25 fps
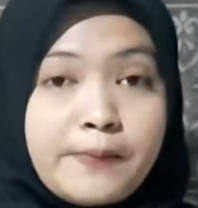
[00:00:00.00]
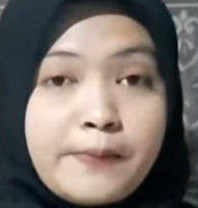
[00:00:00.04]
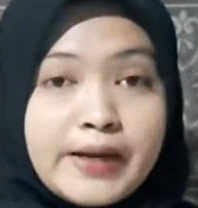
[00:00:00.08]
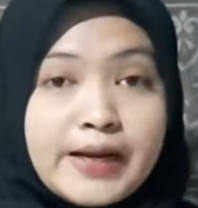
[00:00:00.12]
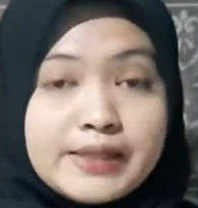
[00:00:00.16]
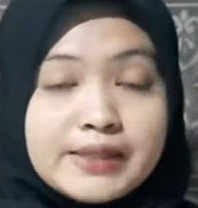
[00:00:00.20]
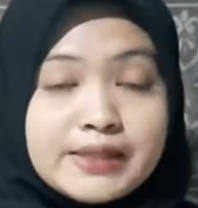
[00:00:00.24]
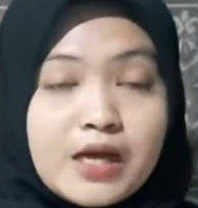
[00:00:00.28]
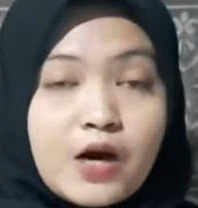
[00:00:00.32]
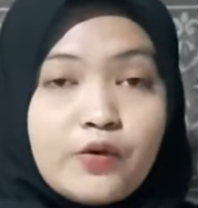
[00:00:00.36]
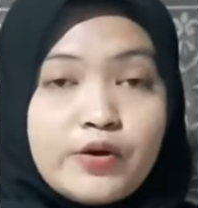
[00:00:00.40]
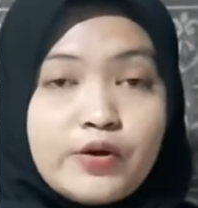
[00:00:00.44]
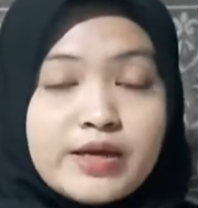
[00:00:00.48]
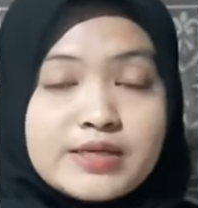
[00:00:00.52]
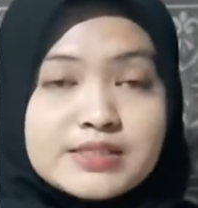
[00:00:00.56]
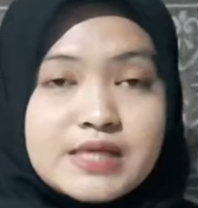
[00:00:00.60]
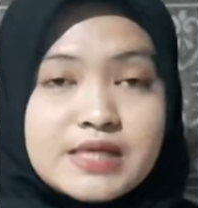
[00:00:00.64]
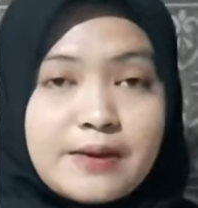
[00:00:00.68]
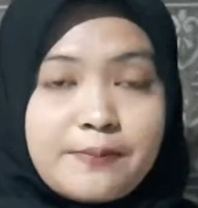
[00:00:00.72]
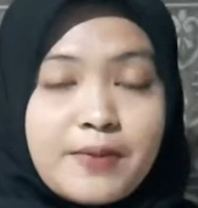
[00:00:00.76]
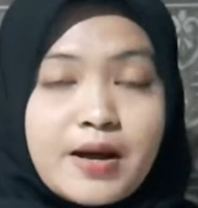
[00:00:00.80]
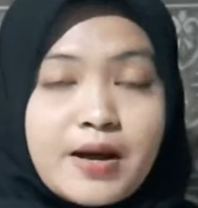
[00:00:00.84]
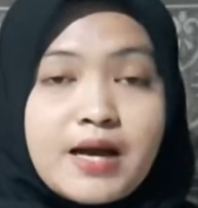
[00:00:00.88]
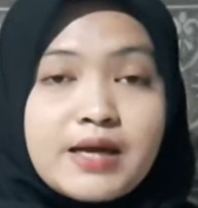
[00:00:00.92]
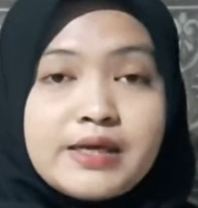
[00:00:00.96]
Pada tahun yang
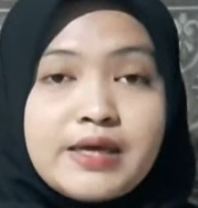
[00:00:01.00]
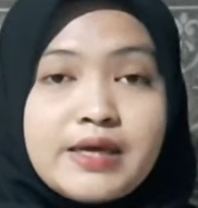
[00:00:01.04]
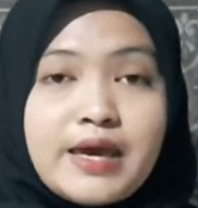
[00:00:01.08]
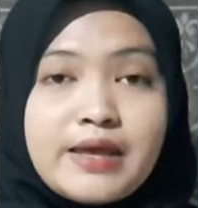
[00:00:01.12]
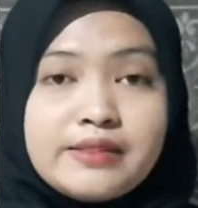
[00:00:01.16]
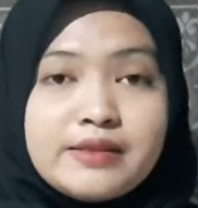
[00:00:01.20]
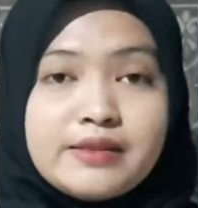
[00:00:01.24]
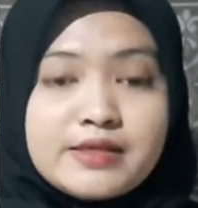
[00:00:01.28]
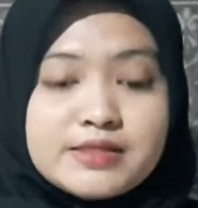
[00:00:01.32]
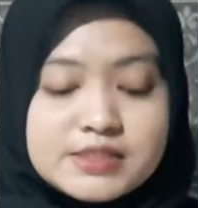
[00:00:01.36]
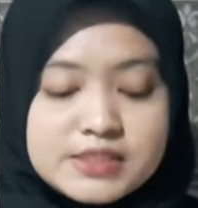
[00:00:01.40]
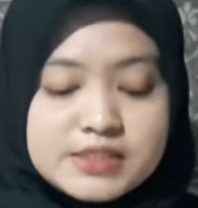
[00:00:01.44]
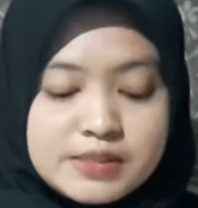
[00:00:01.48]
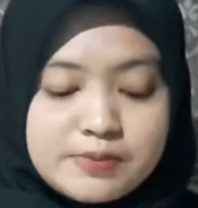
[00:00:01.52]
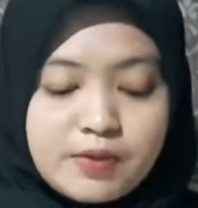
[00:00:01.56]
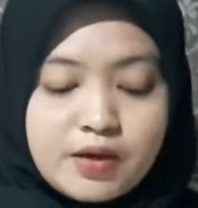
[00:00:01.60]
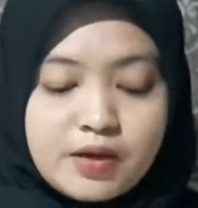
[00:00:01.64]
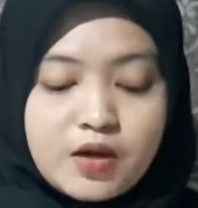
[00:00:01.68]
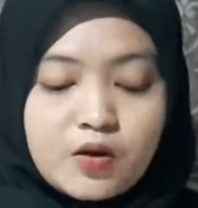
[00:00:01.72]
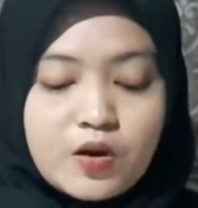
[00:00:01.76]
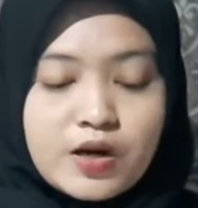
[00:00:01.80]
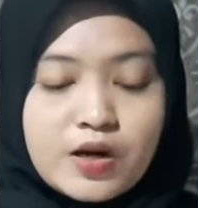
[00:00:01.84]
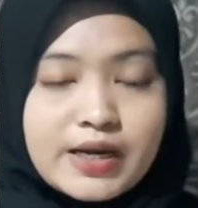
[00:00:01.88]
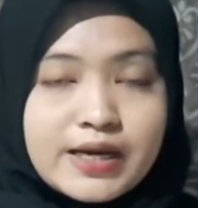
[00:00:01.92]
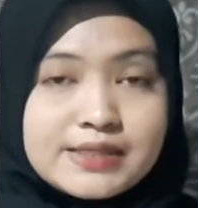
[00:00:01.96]
sama, KMTC
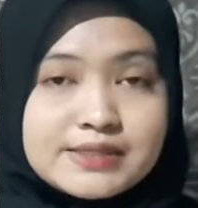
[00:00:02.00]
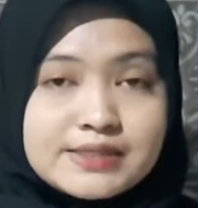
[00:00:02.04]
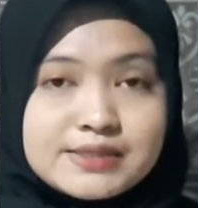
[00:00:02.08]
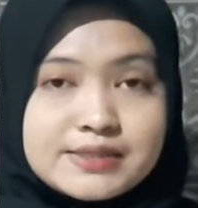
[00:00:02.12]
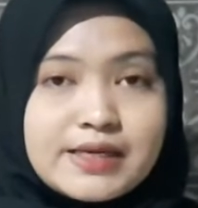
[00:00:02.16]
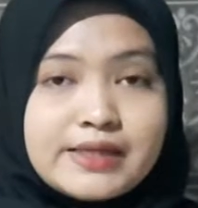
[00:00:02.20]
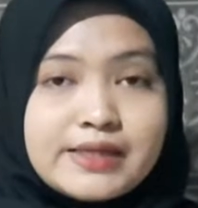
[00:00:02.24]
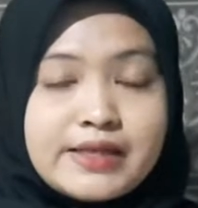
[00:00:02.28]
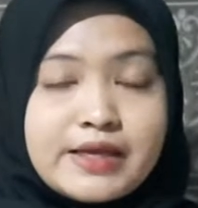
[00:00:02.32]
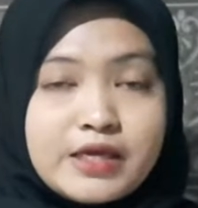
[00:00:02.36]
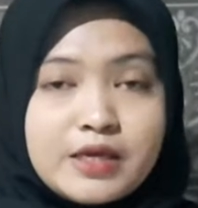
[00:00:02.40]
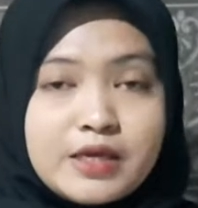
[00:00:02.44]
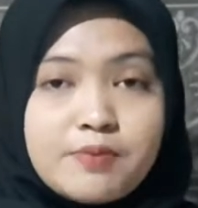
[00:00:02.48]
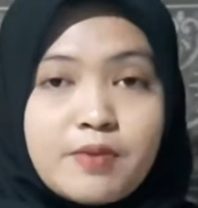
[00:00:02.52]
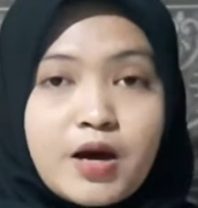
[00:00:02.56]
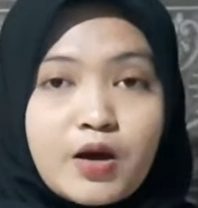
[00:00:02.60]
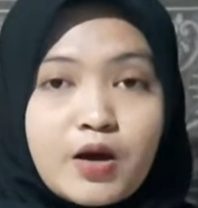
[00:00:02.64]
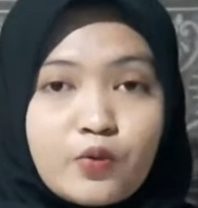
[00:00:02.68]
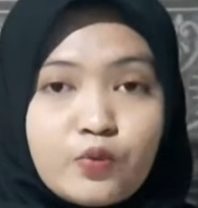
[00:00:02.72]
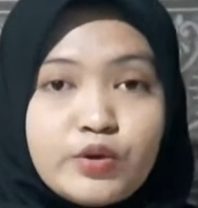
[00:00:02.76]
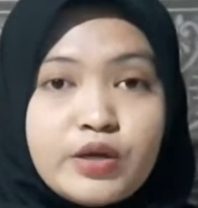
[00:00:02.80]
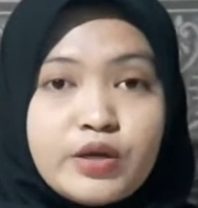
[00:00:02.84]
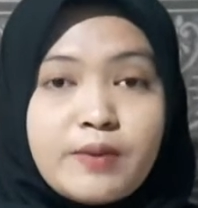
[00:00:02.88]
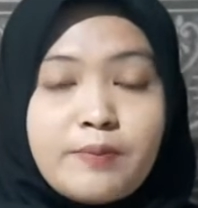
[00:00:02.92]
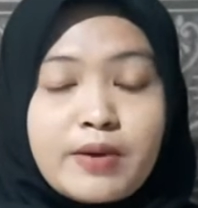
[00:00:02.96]
mengeluarkan strategi
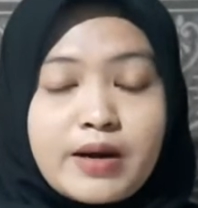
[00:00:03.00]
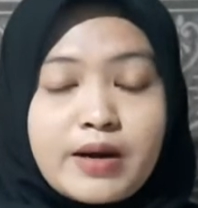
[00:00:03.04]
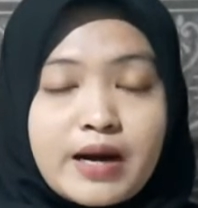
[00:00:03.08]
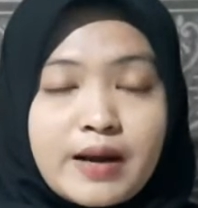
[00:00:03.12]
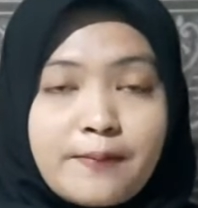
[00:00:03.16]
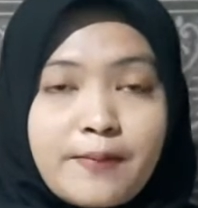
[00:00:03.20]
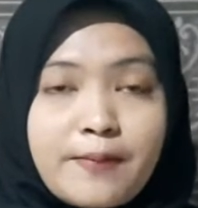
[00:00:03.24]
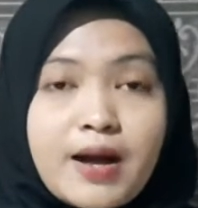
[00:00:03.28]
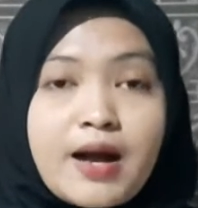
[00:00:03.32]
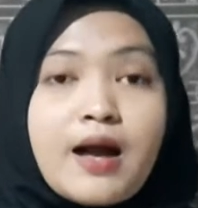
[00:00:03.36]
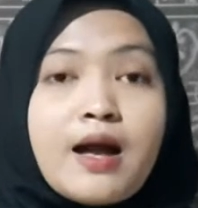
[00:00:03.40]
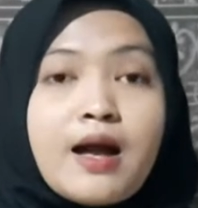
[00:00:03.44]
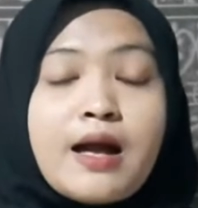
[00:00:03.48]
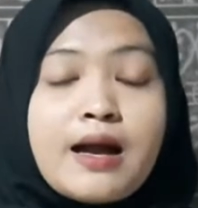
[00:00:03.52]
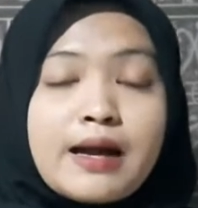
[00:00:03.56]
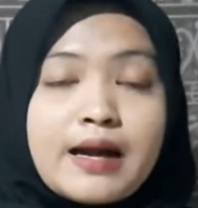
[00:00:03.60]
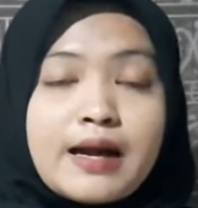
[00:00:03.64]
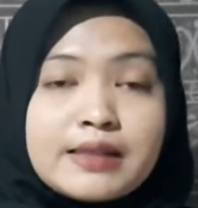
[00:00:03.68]
baru yang bernama